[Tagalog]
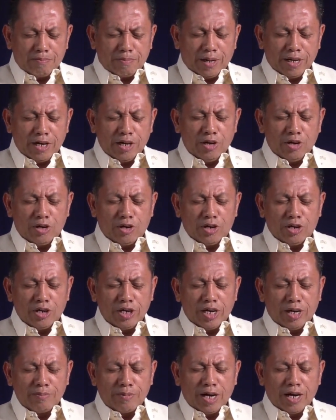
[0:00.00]

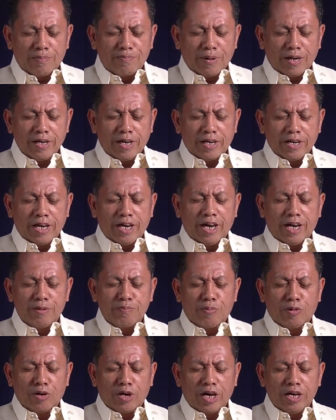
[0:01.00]
Panginoon na makapangyarihan
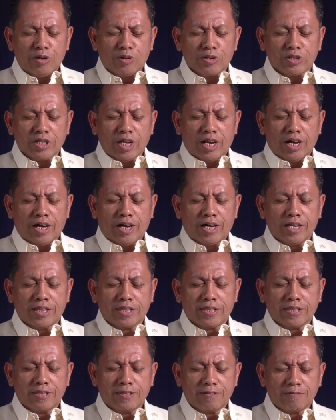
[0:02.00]
po kayo sa lahat.
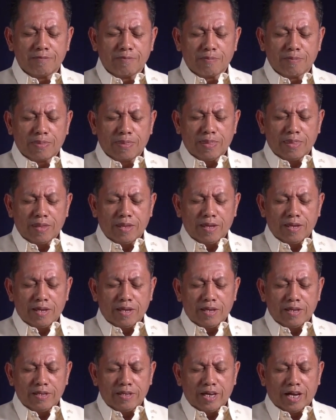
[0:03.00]

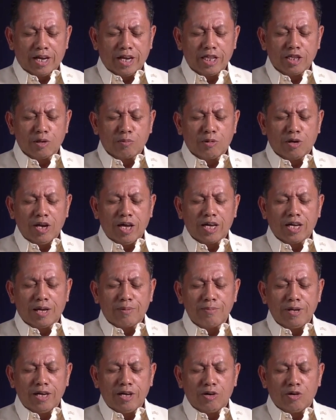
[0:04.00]
Narito muli
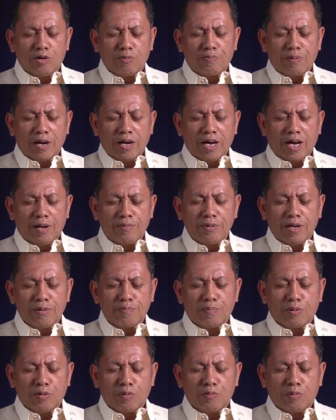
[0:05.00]
kami upang
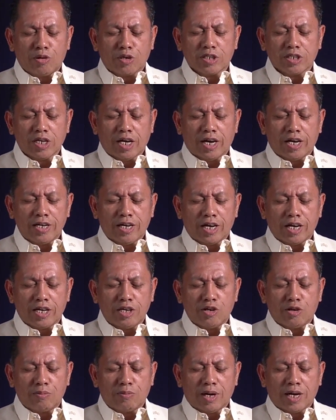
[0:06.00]
aming pong buksan ang
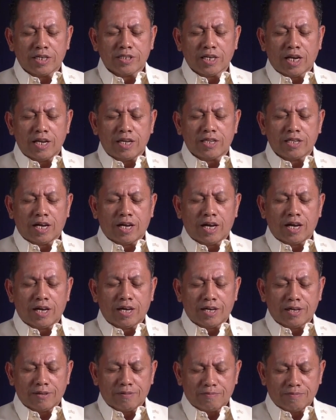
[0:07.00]
inyong mga
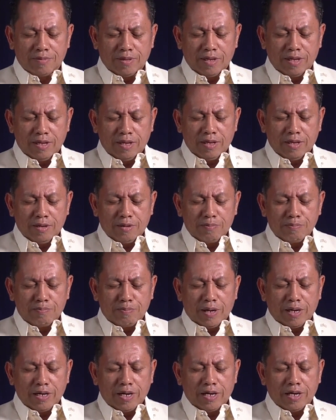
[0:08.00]
salita
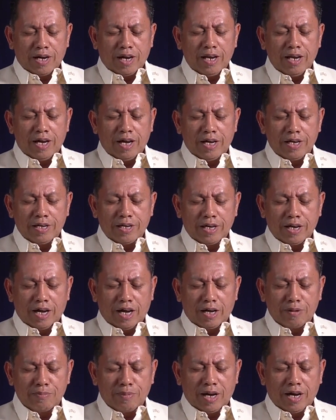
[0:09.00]
pag-aralan
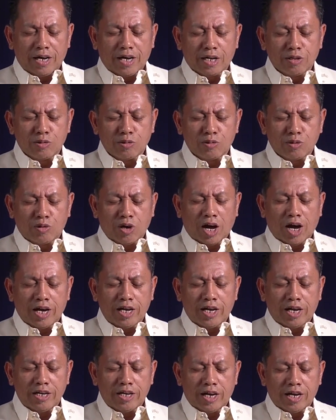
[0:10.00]
ang mga
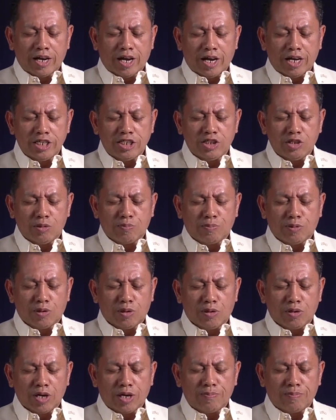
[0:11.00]
katotohanan na nais niyo
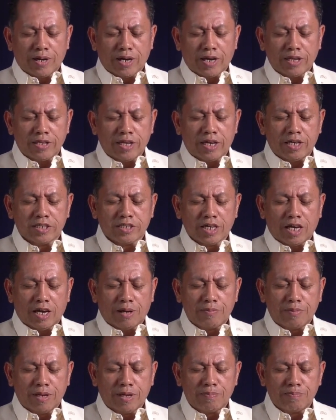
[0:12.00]
pong iparating
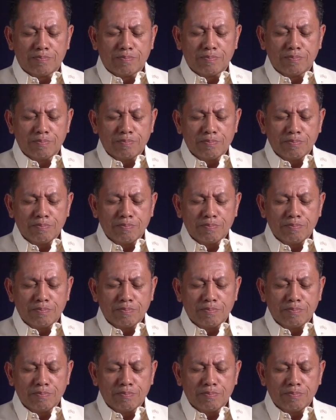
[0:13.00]
sa amin.